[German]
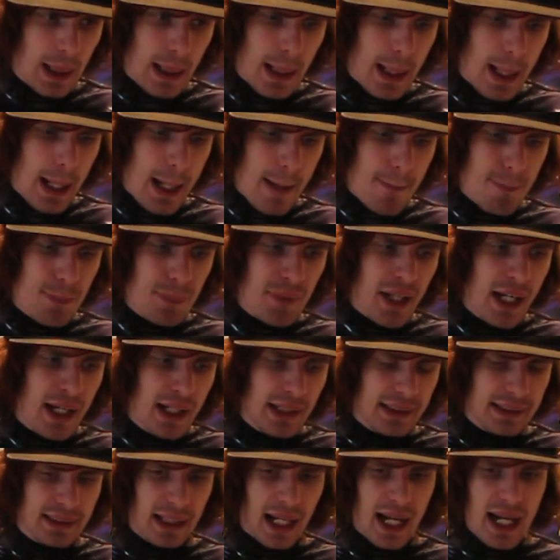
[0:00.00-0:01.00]
Ähm,
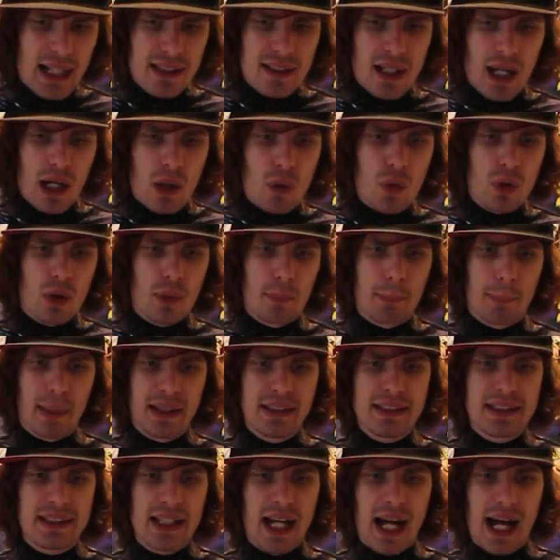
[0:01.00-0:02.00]
gerade auch
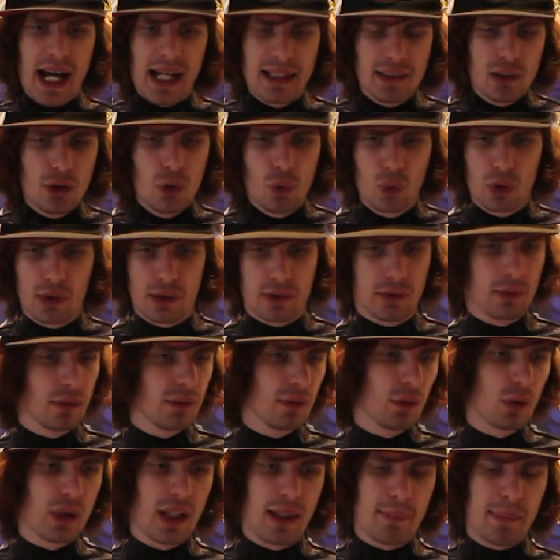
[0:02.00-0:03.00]
manche Handlungen
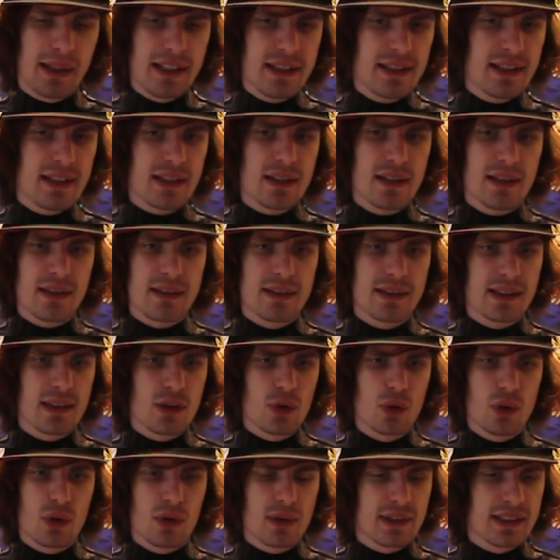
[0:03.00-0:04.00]
oder manche äh,
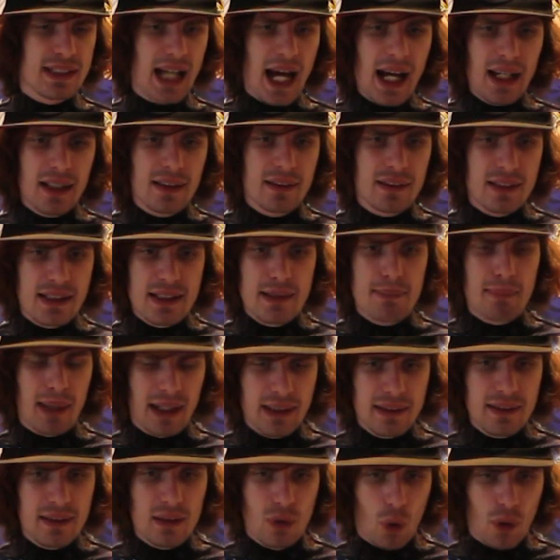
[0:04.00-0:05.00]
Sachen, die
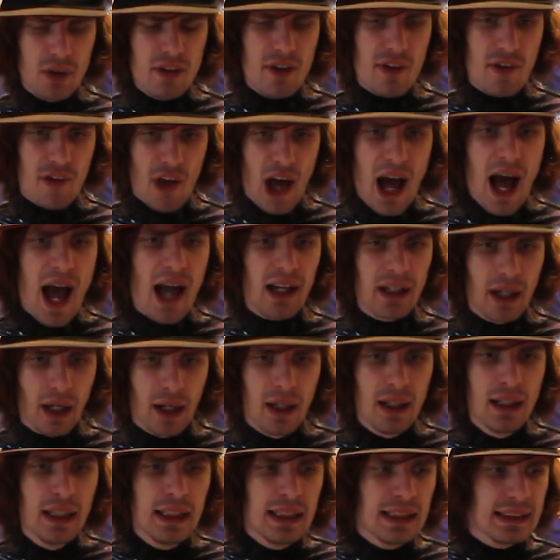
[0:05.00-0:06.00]
man Leute sagen,
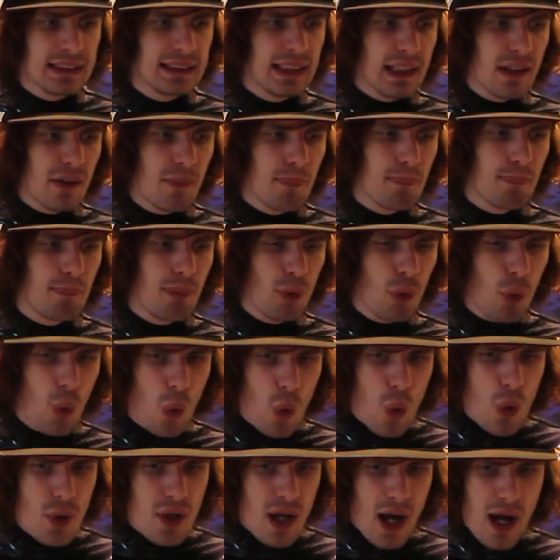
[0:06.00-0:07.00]
sind
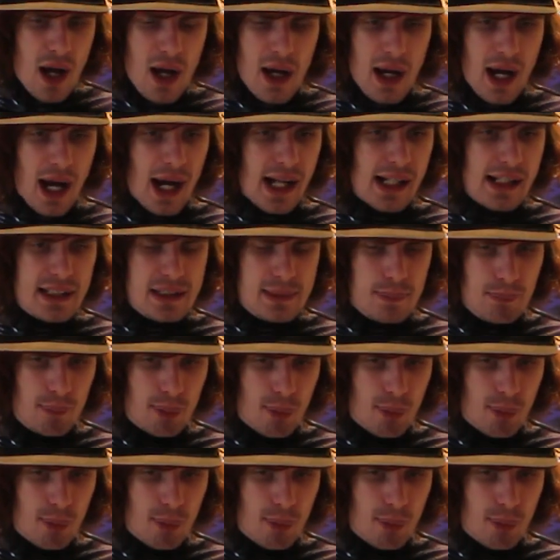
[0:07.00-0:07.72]
blöder als